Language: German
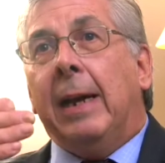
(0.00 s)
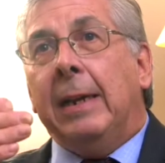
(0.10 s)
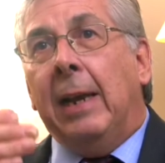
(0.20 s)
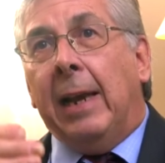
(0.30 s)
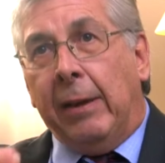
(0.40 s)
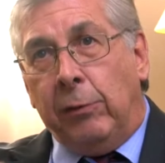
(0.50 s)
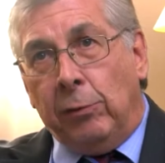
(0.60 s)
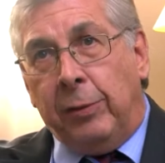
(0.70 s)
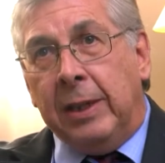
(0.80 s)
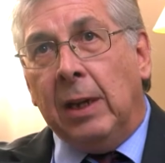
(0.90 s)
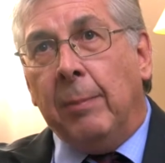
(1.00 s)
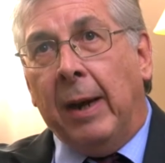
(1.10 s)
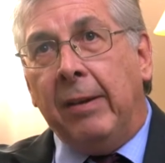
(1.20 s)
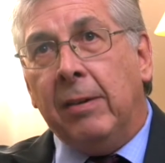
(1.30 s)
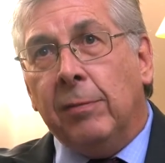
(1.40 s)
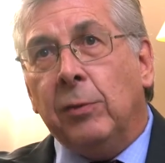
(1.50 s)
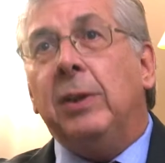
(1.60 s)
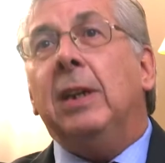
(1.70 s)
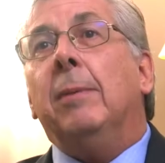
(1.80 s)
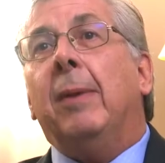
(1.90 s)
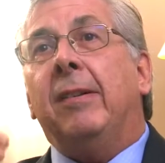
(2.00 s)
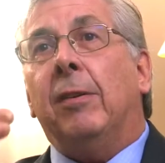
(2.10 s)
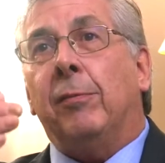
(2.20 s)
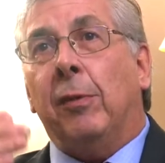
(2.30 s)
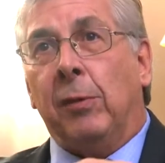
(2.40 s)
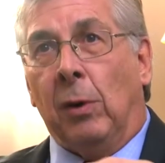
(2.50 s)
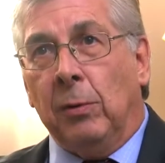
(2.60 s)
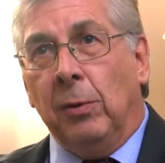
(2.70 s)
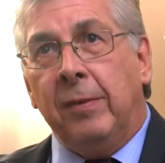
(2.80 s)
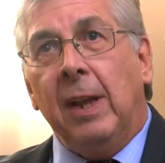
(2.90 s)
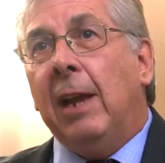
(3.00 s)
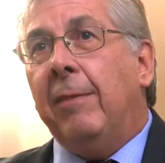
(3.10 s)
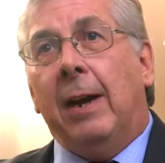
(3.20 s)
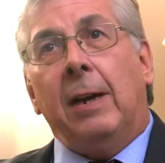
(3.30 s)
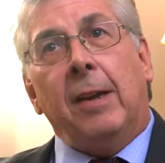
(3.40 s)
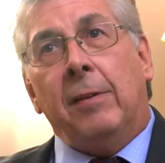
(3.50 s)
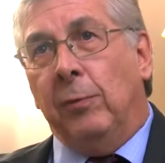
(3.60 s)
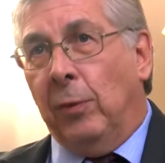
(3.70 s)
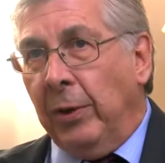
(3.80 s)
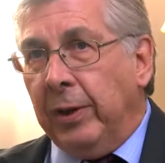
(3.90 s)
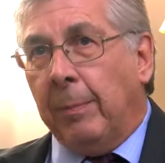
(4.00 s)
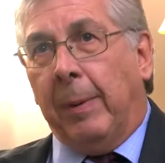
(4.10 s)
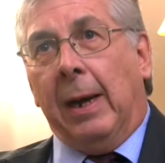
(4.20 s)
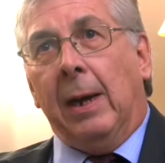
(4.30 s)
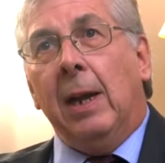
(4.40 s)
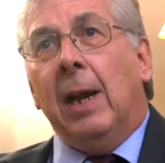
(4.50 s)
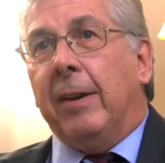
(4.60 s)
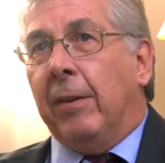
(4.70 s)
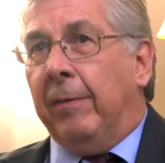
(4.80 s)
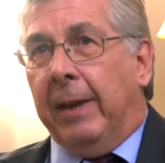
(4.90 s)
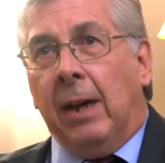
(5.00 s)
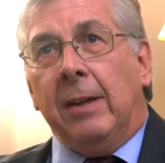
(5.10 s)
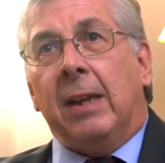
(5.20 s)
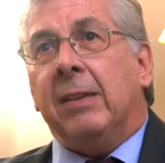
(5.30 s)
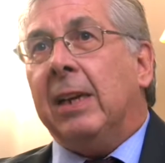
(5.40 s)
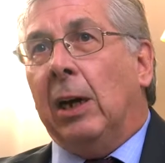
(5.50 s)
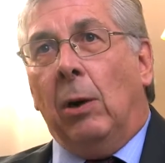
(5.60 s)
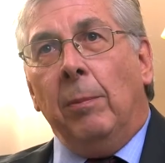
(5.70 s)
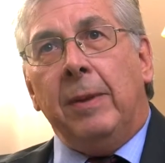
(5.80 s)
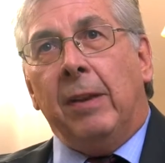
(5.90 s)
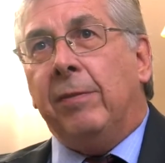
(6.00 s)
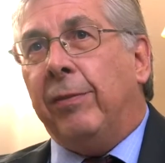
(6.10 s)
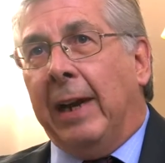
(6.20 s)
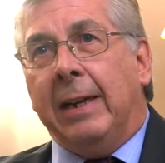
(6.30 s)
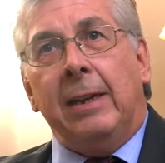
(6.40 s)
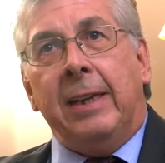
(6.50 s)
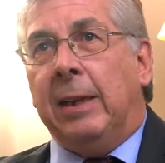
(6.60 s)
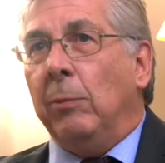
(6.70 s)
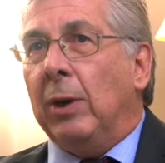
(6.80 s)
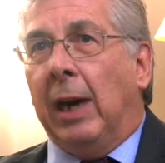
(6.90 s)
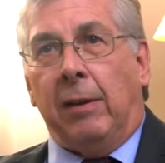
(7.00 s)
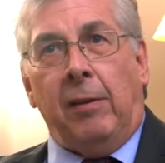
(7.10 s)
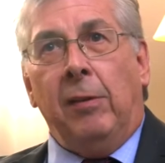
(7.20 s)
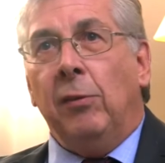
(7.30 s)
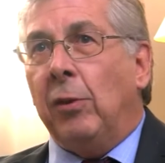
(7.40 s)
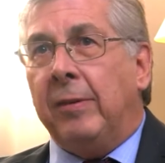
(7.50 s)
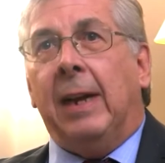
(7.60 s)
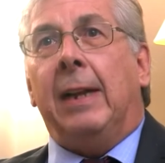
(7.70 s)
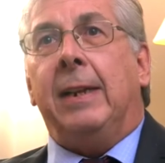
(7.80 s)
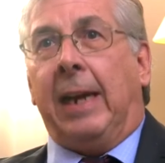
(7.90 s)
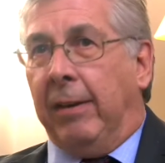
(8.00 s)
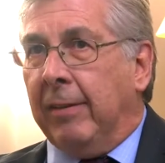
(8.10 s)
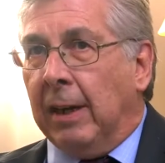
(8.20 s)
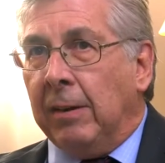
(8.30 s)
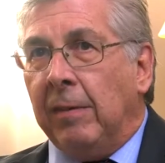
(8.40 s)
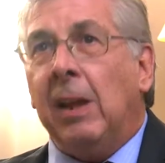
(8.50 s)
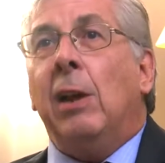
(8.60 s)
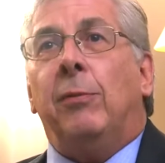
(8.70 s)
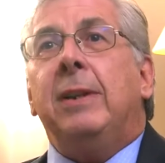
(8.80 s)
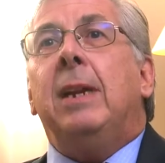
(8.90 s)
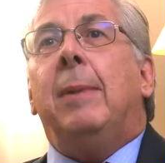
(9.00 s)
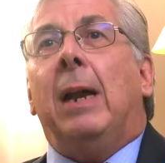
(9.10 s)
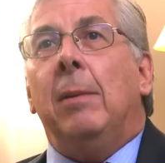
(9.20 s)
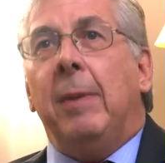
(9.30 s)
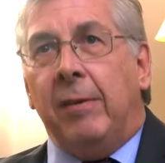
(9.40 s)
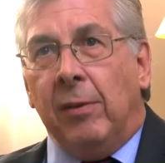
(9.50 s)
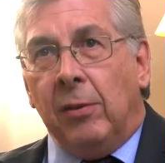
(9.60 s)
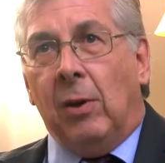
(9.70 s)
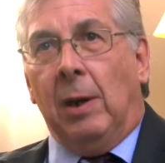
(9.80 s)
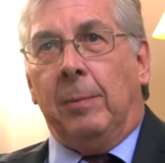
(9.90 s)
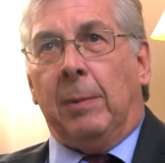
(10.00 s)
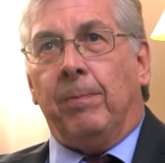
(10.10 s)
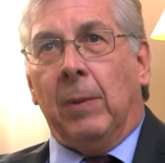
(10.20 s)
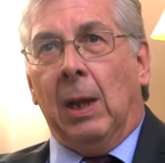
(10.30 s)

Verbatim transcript: eine Leistung für die Gemeinschaft und die Gemeinschaft versorgt uns, wäre das wunderbar. Das wäre der Traum des freiheitlich-demokratischen sozialen Rechtsstaates, von dem alle Menschen träumen.